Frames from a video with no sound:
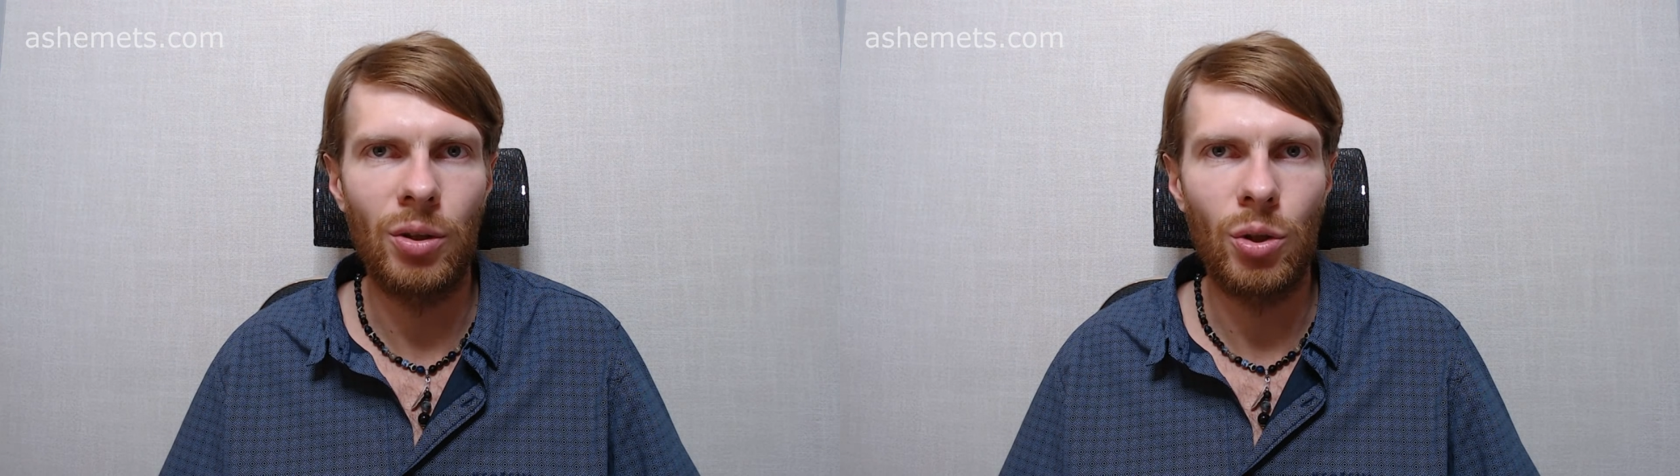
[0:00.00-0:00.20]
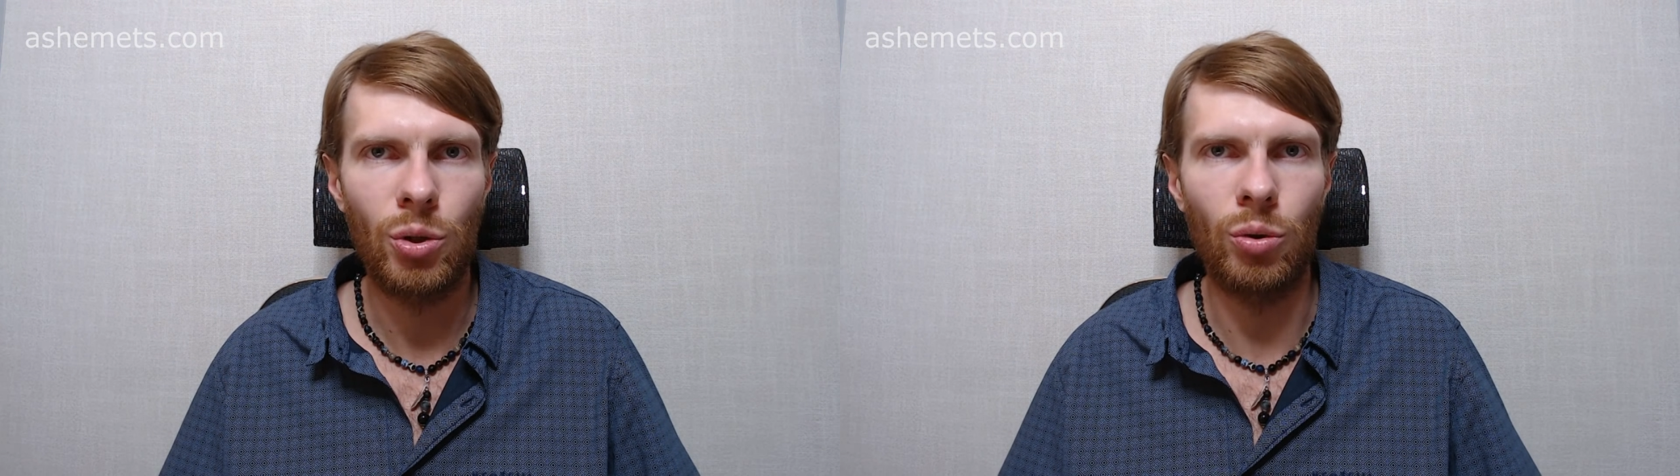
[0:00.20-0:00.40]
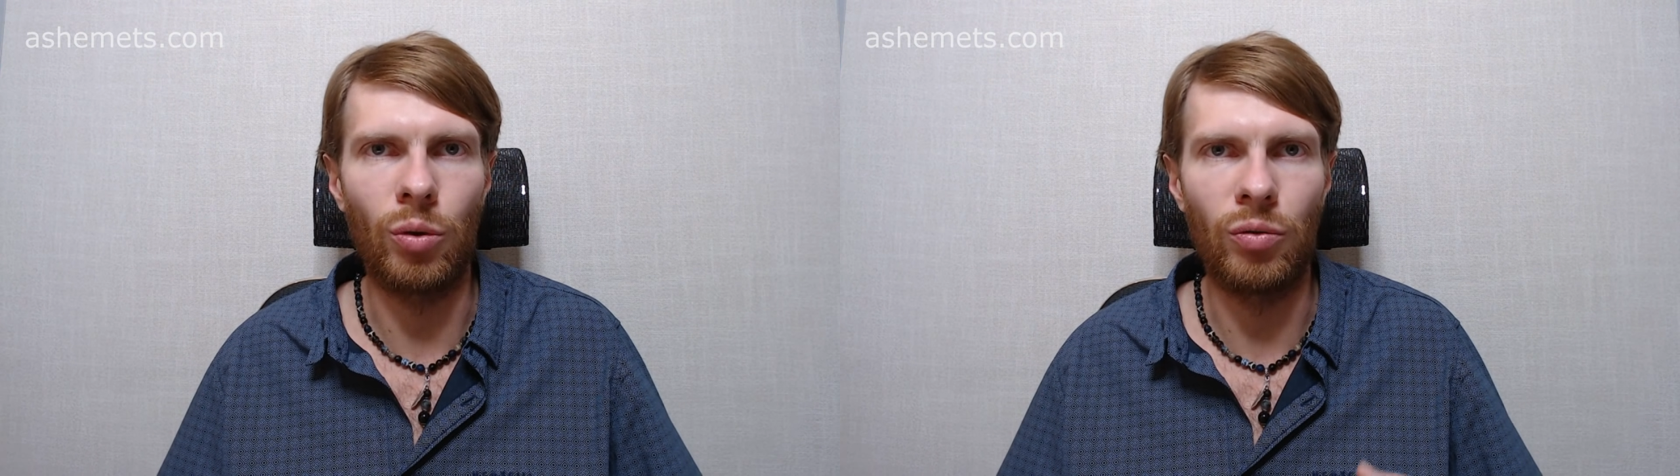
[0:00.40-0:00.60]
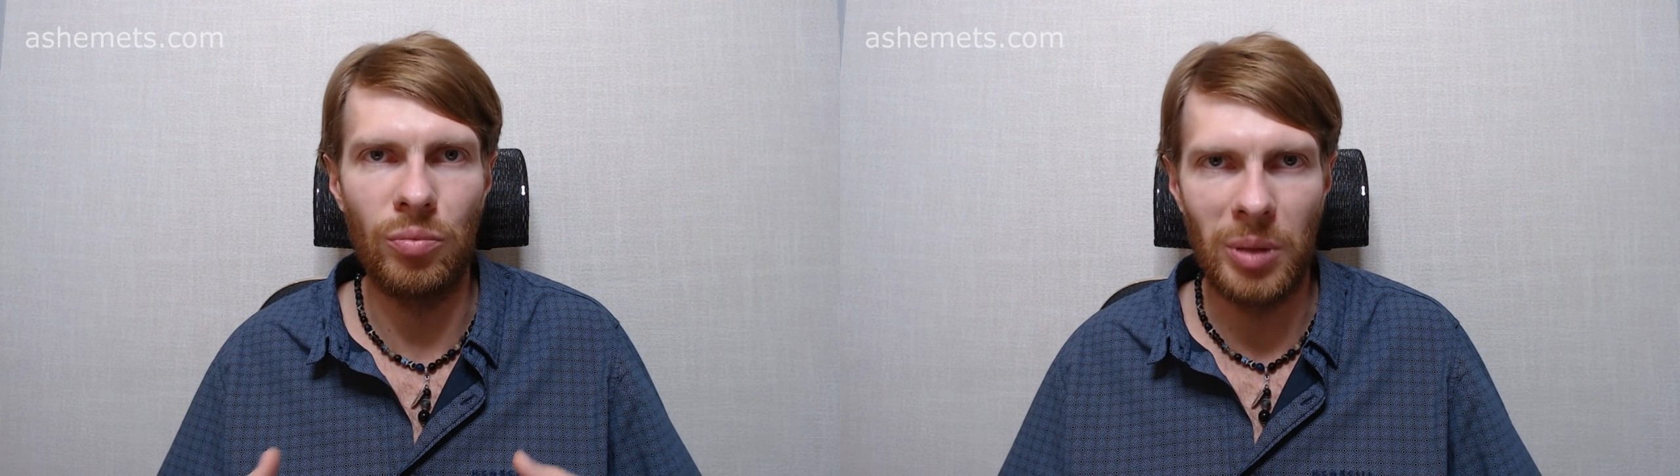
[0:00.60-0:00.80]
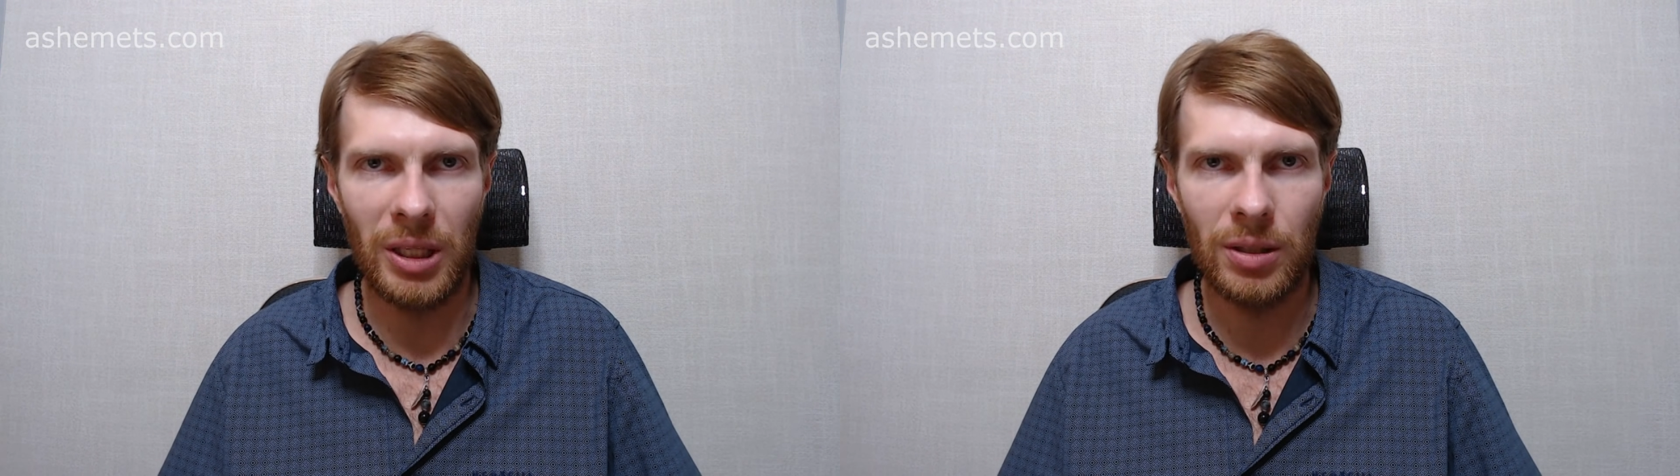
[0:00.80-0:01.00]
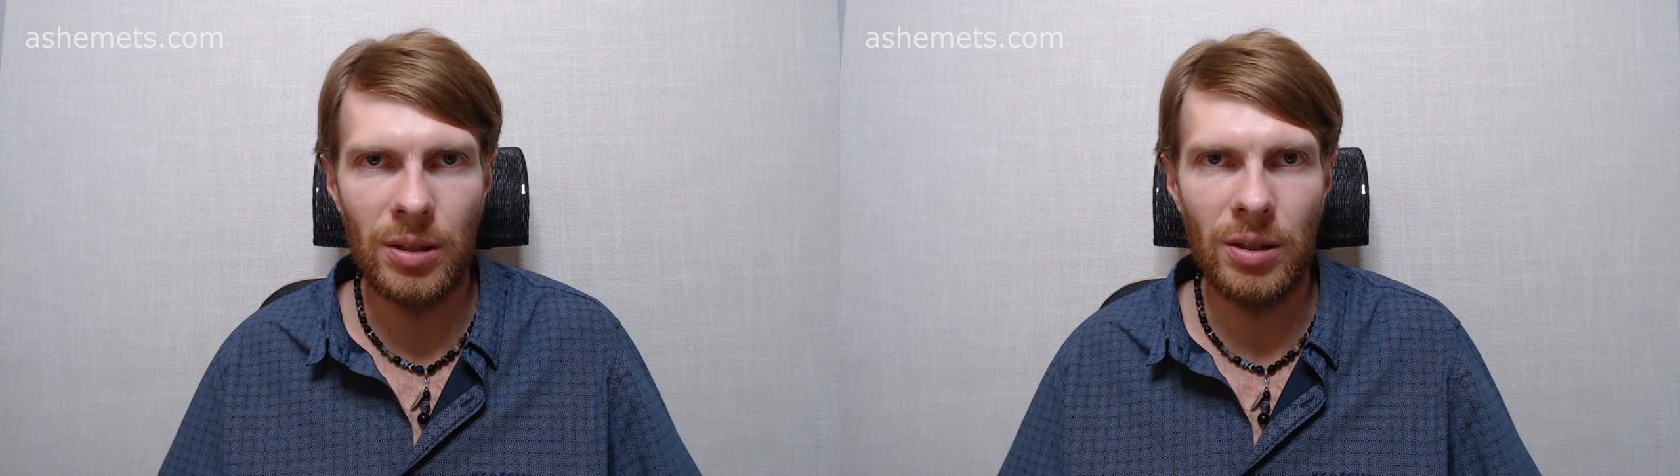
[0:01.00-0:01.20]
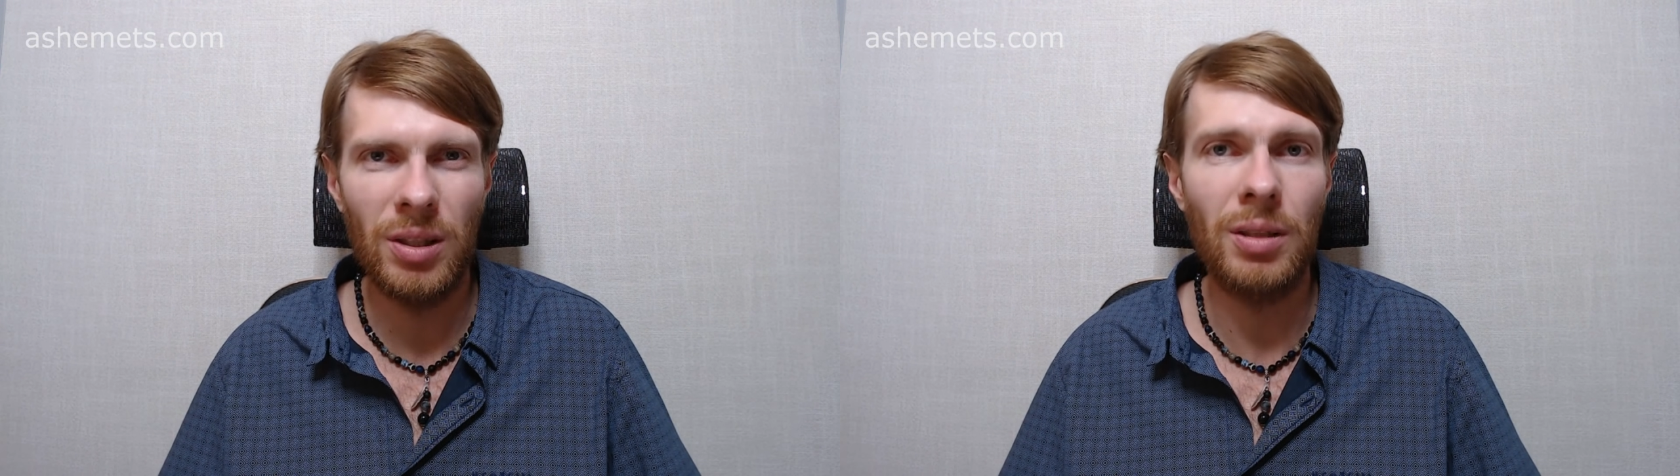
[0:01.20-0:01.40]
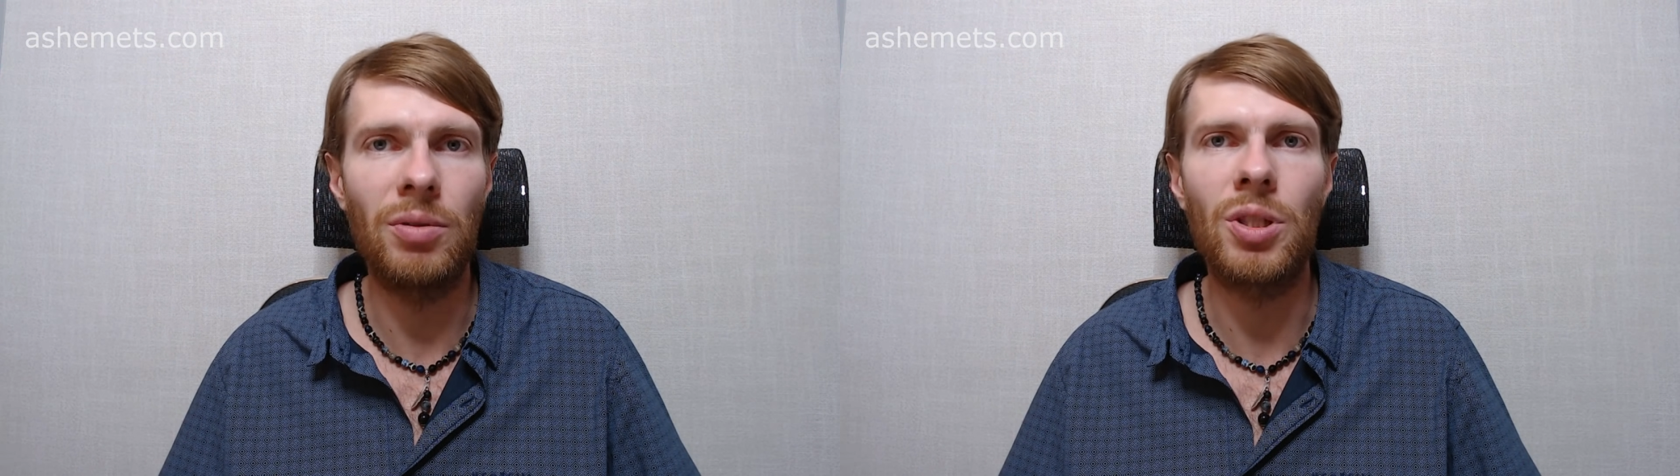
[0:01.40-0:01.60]
Что вместе,
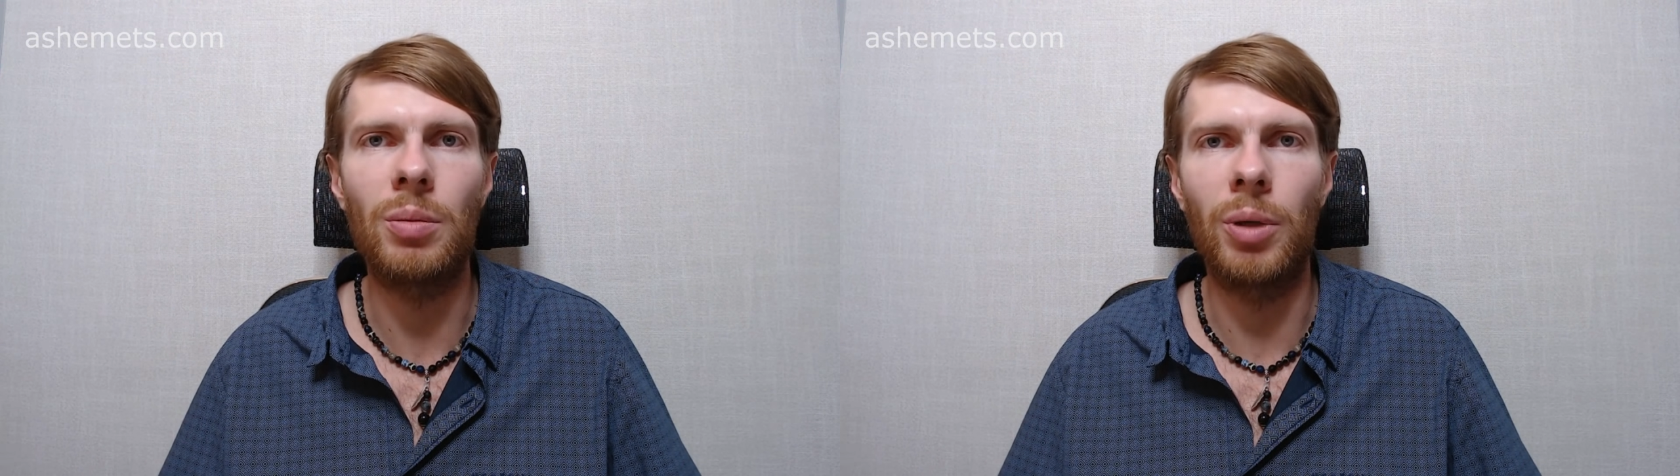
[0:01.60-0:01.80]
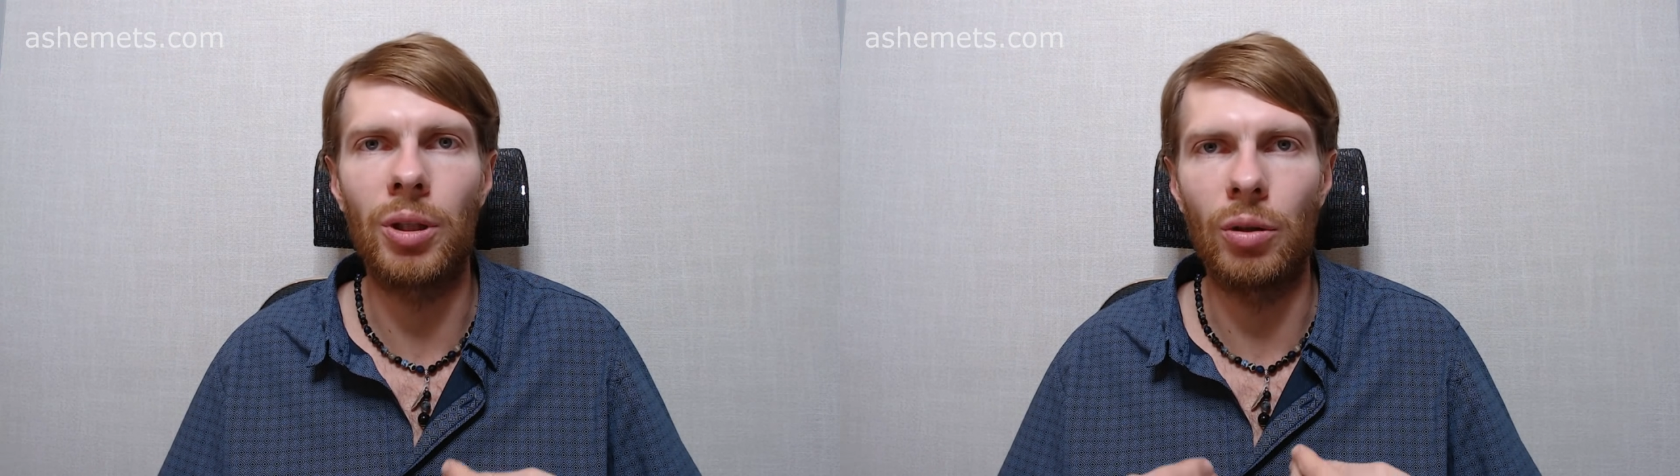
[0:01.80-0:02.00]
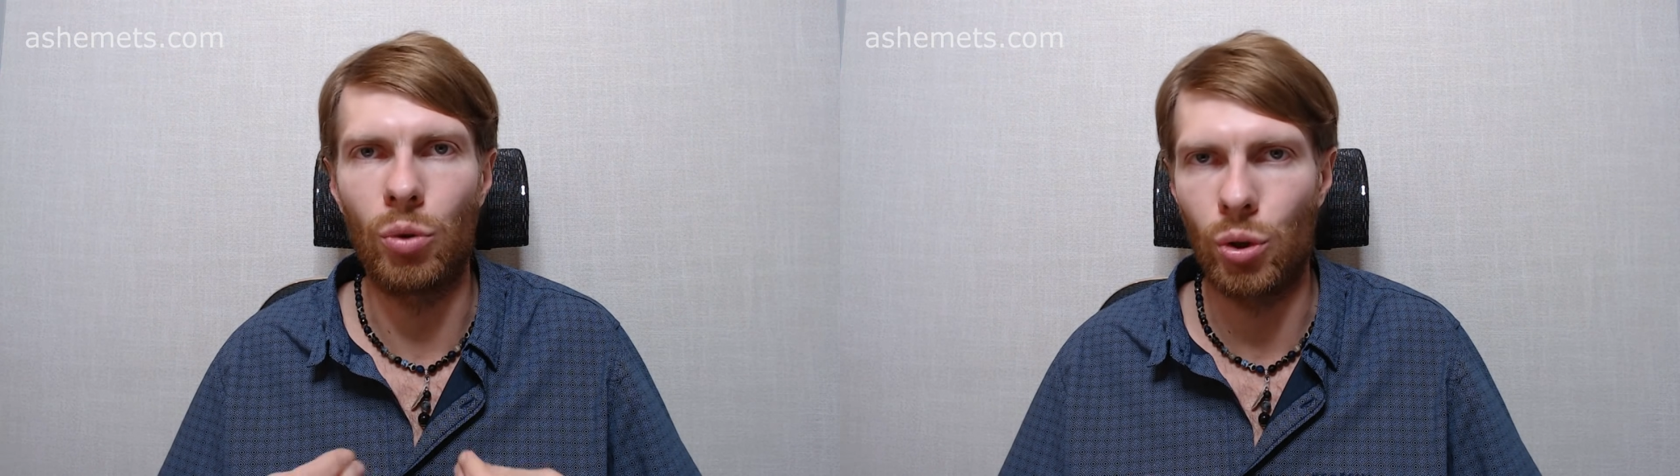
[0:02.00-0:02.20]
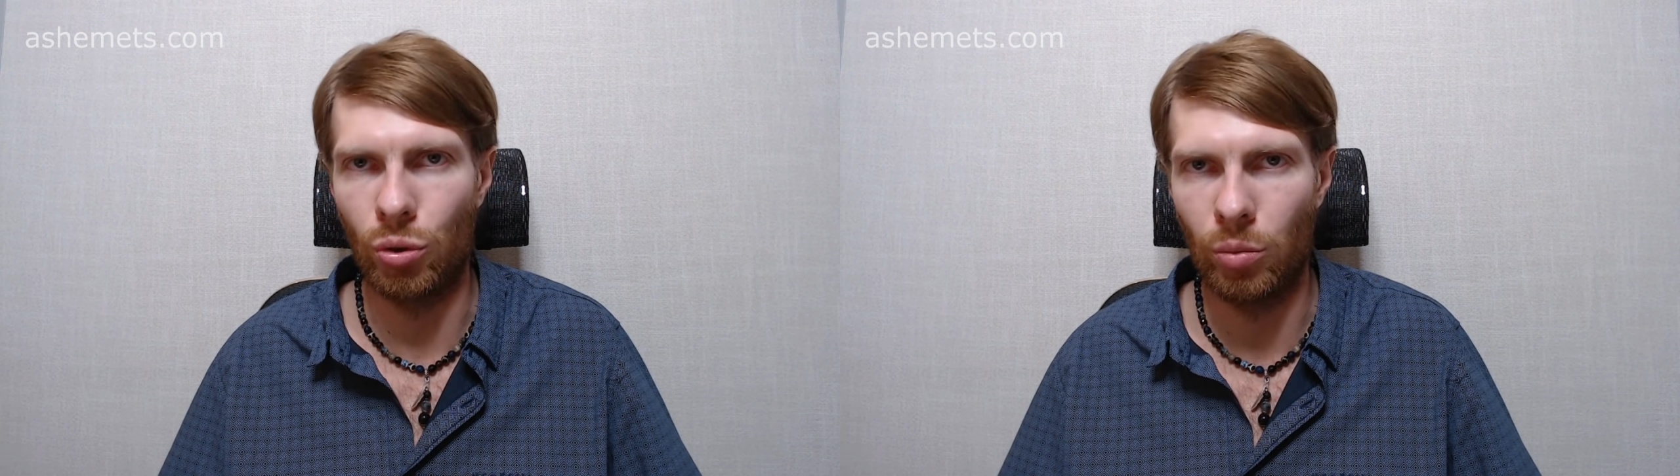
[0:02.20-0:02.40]
независимо от того, что